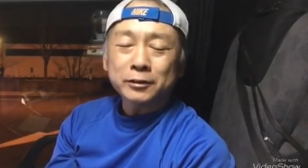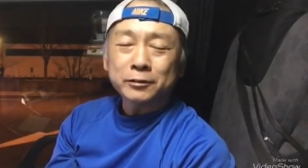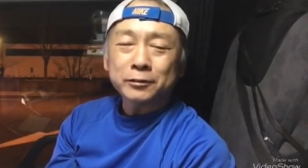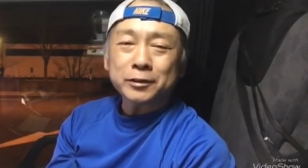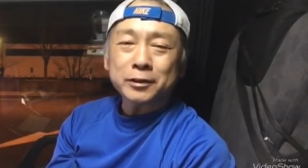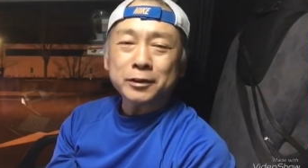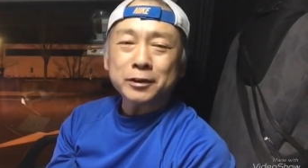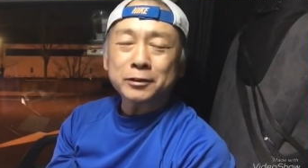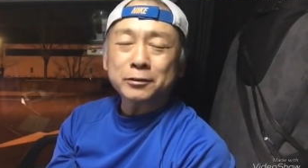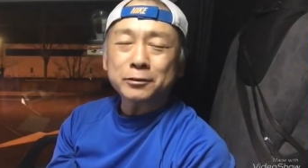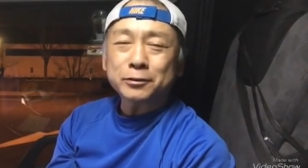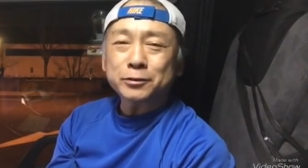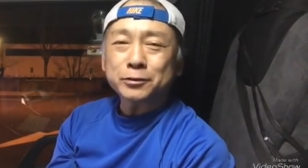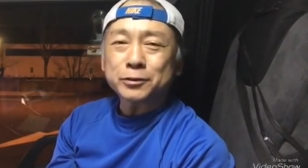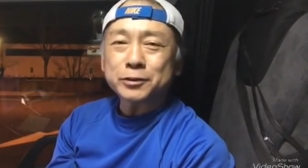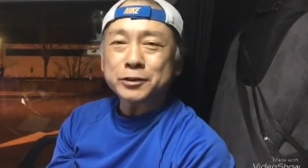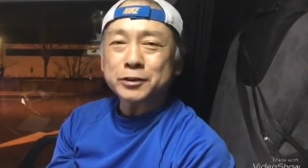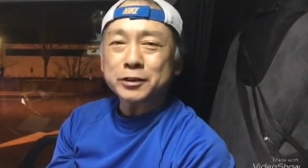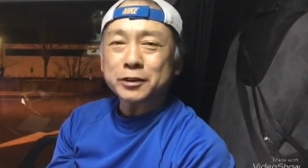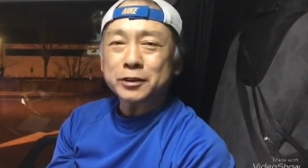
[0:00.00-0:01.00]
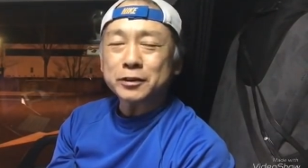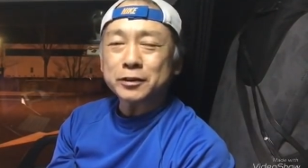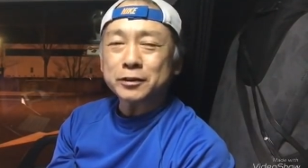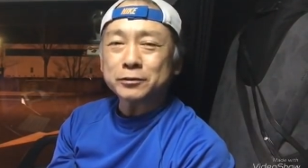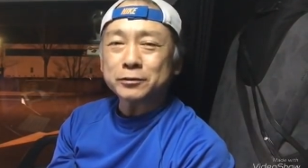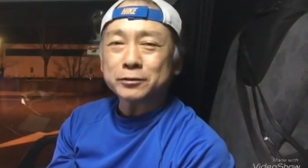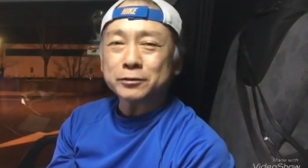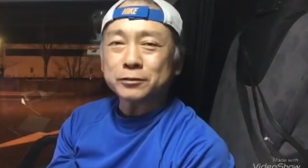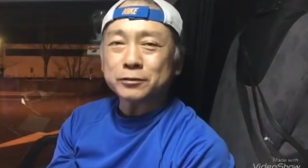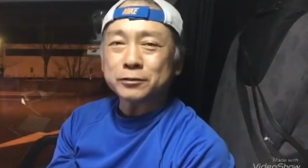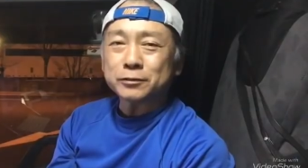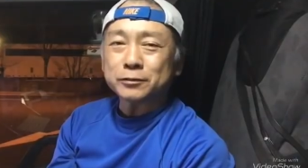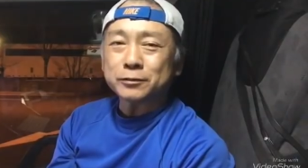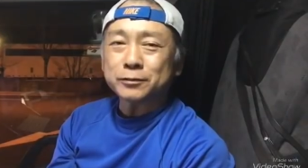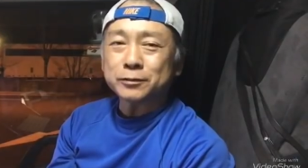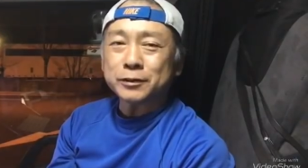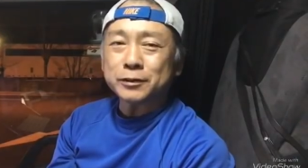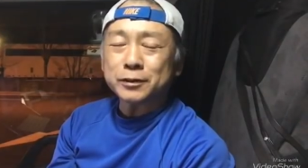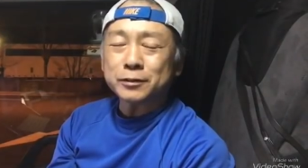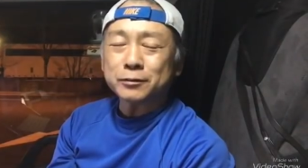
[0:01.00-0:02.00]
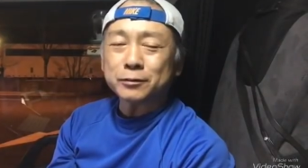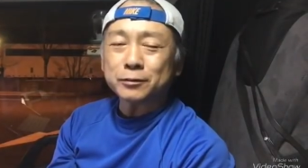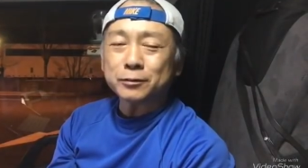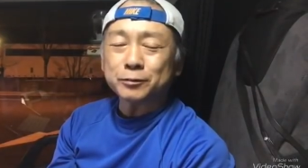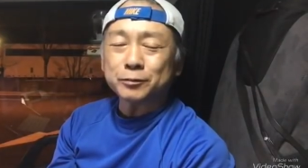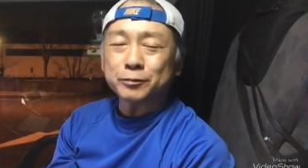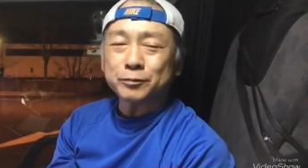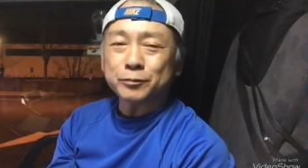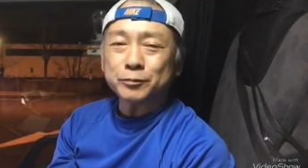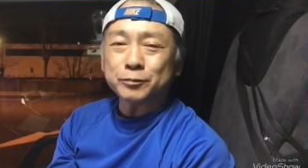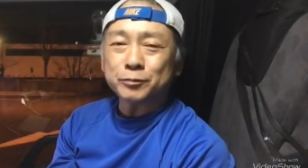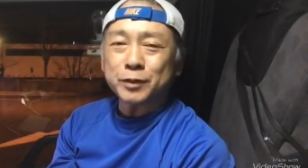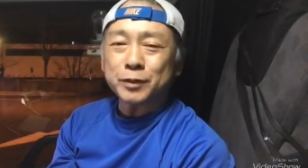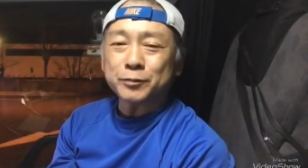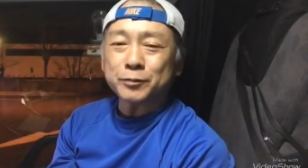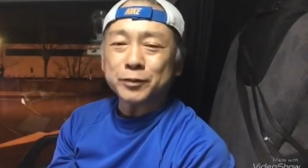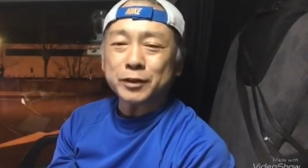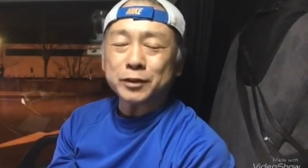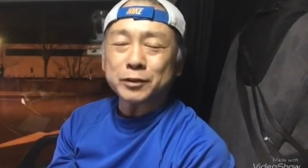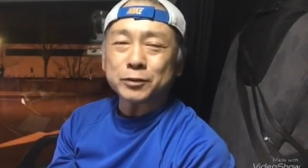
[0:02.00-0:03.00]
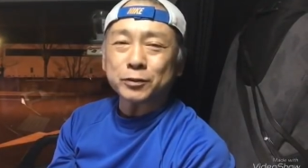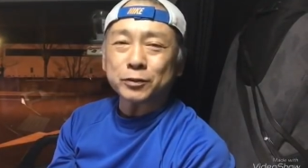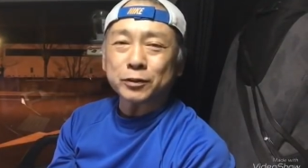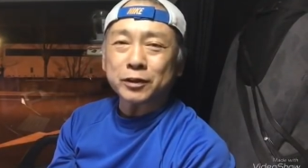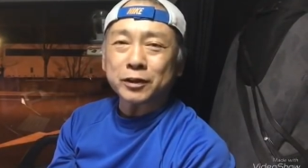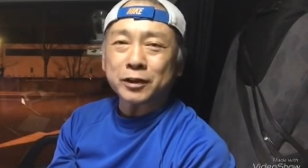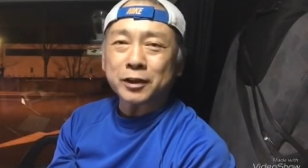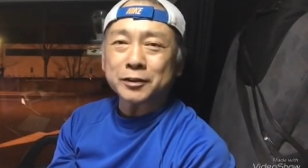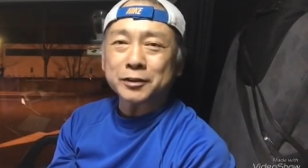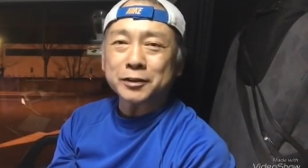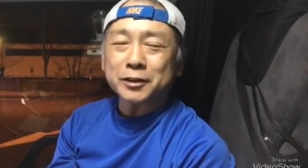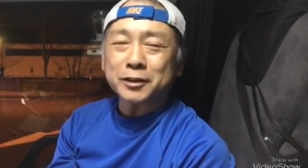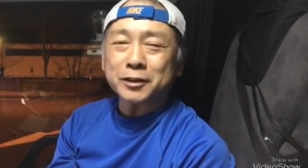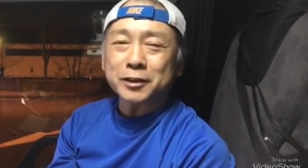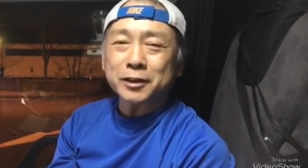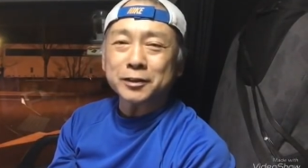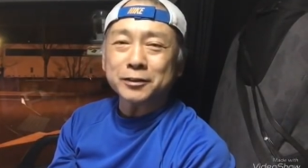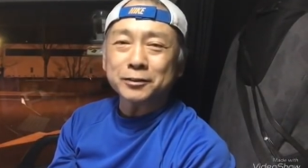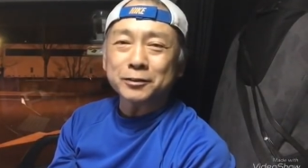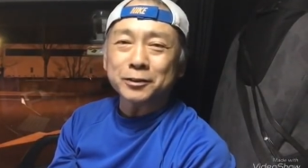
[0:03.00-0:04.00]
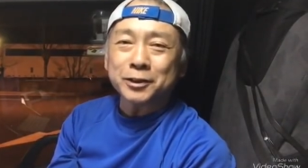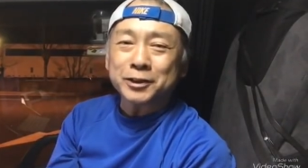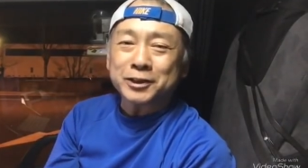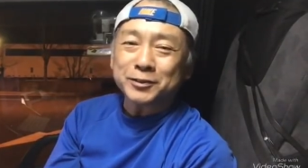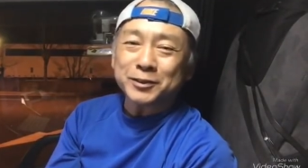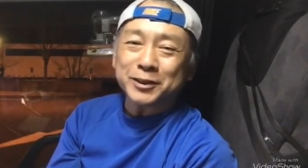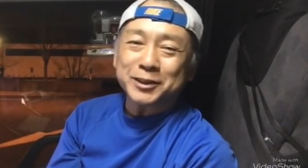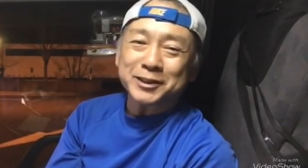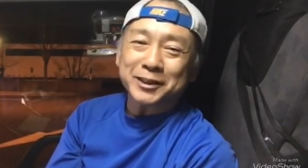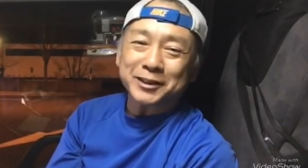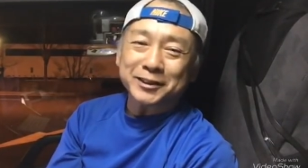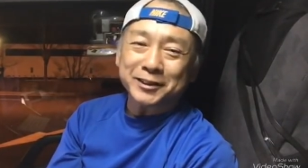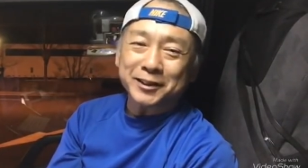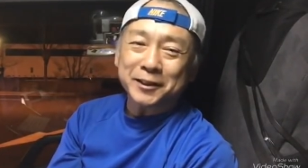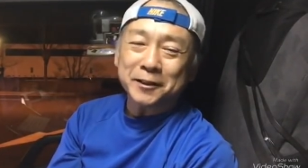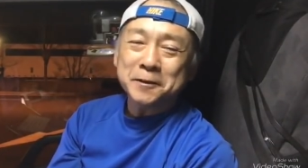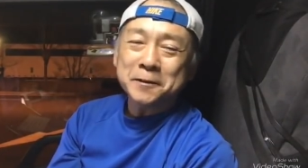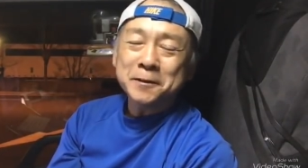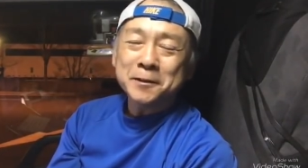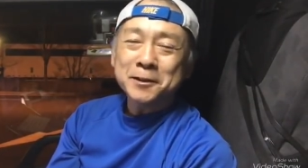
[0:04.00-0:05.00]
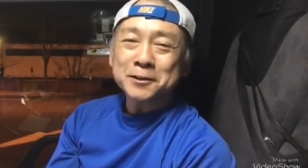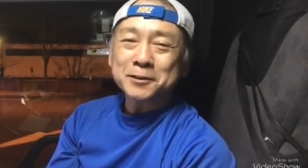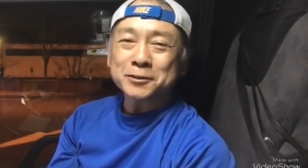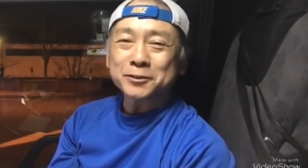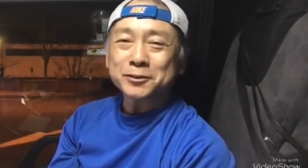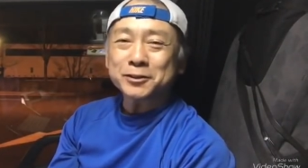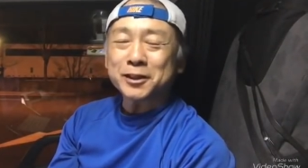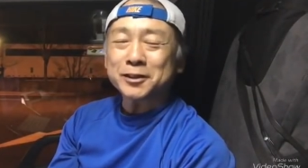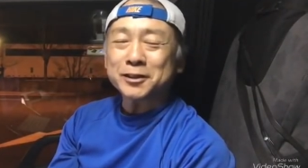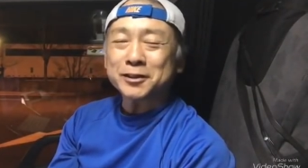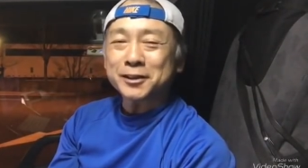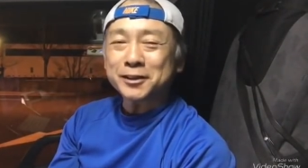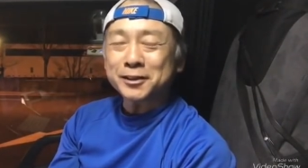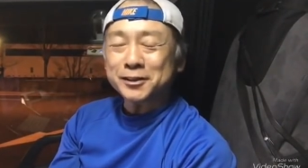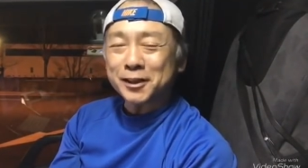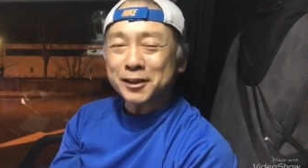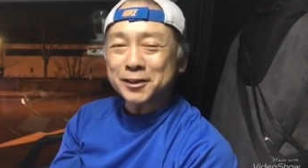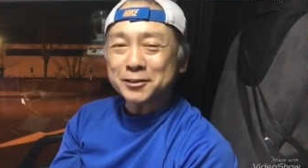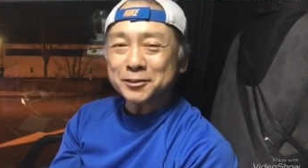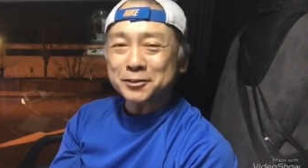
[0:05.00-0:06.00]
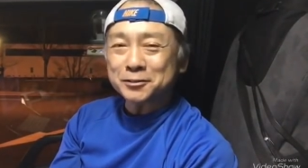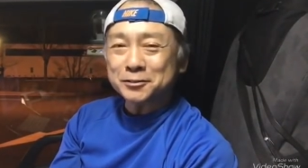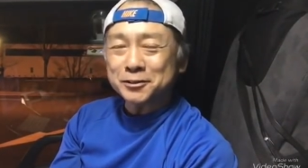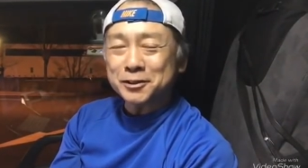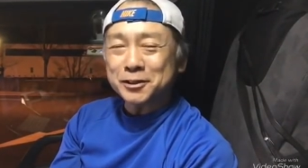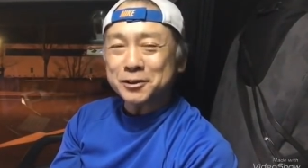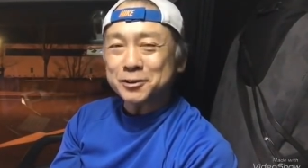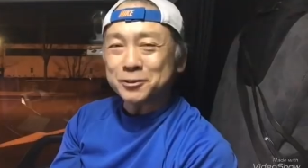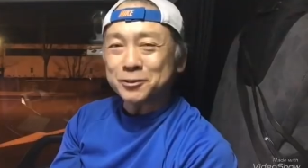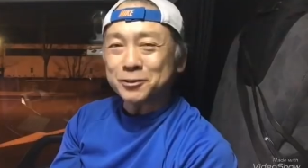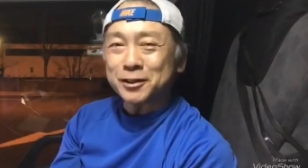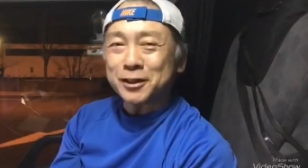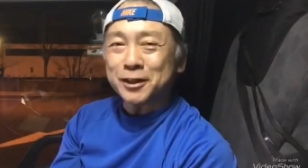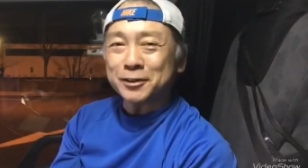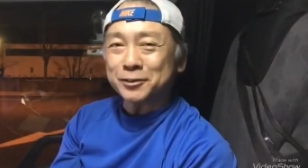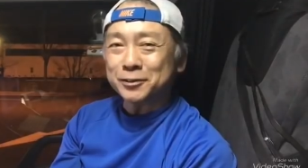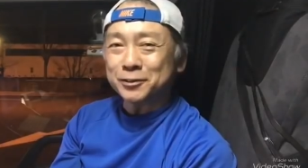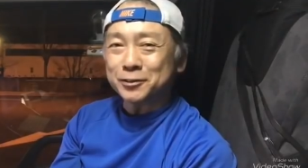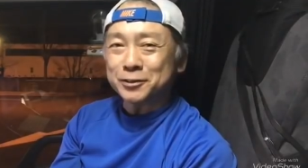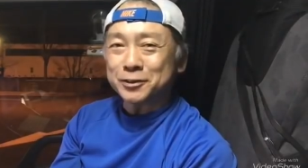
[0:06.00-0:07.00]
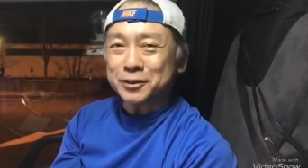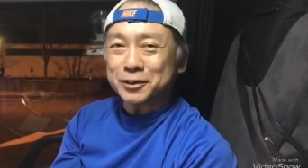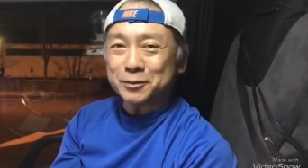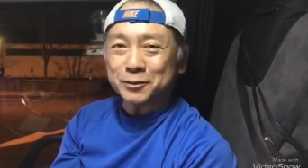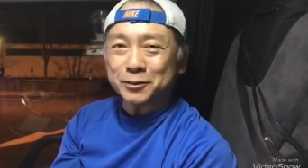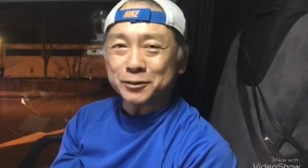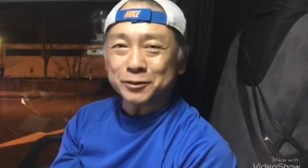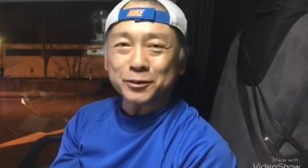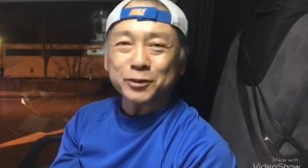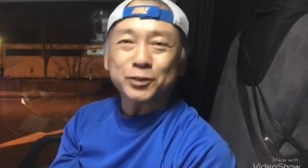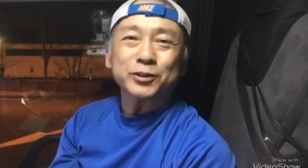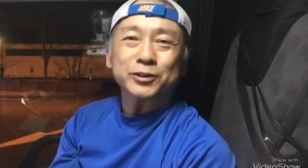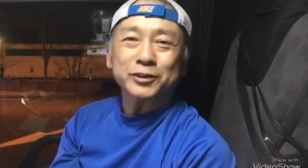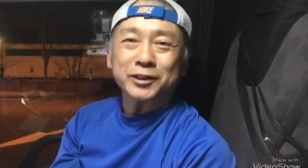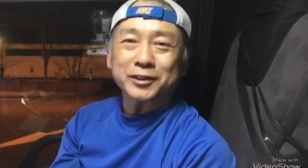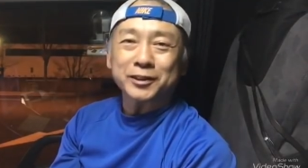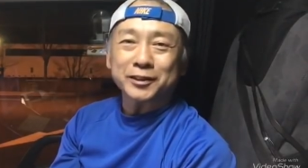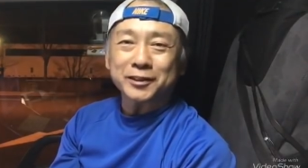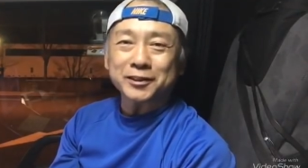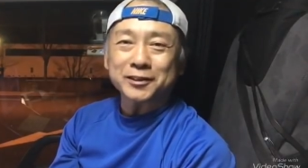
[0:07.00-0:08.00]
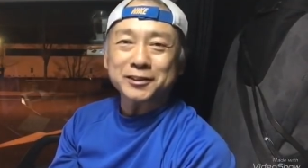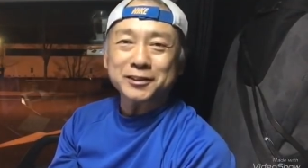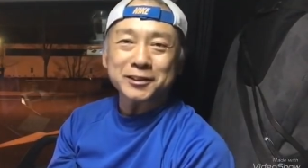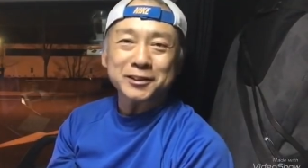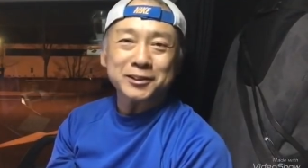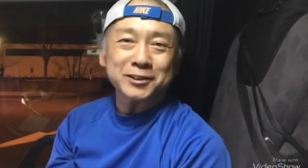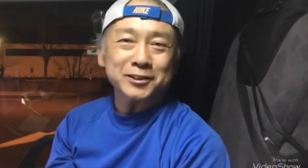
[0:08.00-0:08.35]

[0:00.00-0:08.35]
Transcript: お願い事をしたあの札を、まあ、見て、ちょっとかなり感動しましたんで、そのただ単純にその感動したものを撮っただけです。